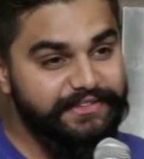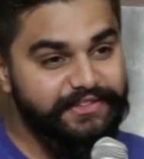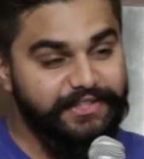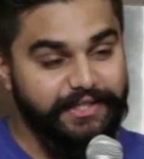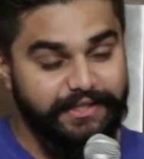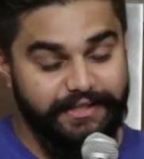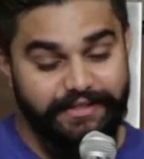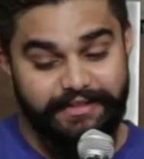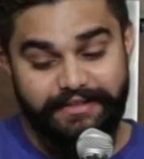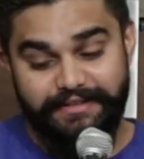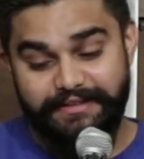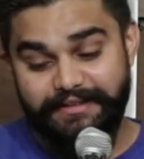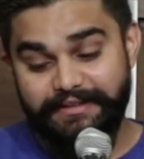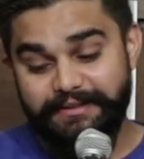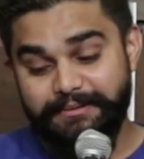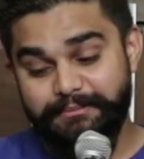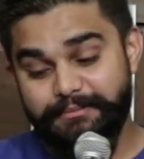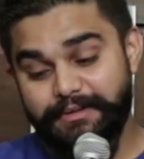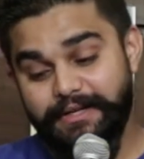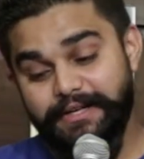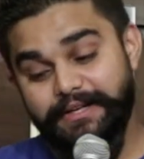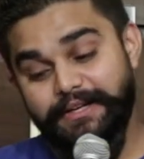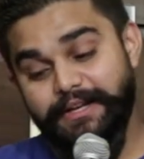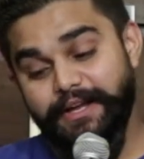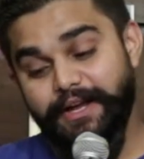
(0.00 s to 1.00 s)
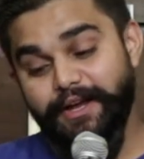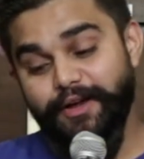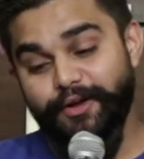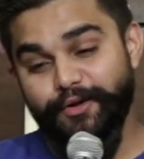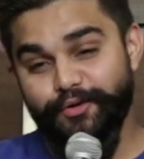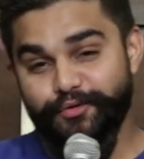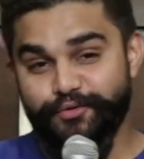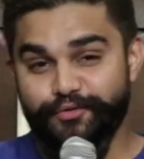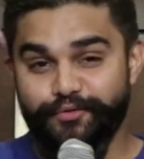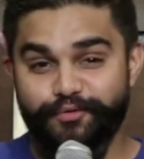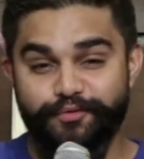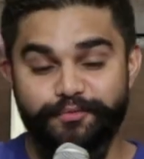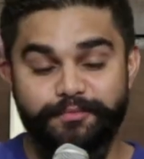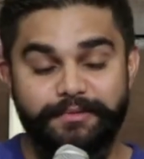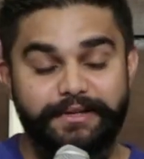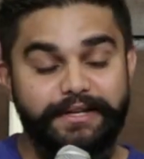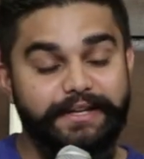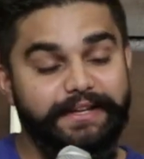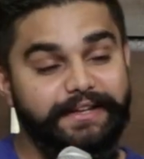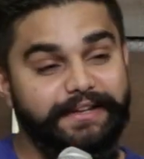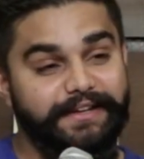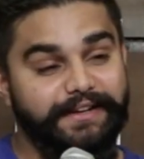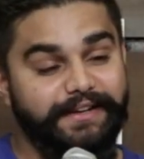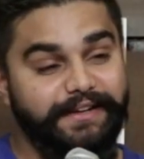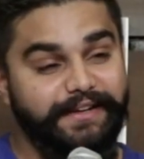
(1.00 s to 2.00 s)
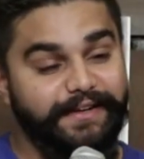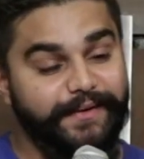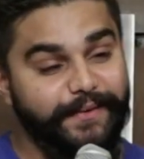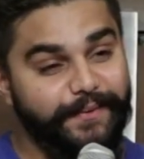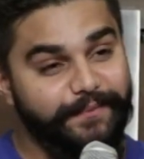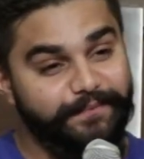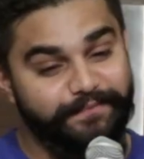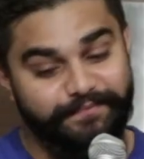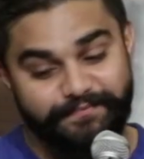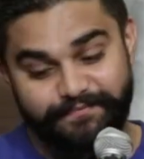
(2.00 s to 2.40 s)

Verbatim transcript: शहर भर का हजूम है यहाँ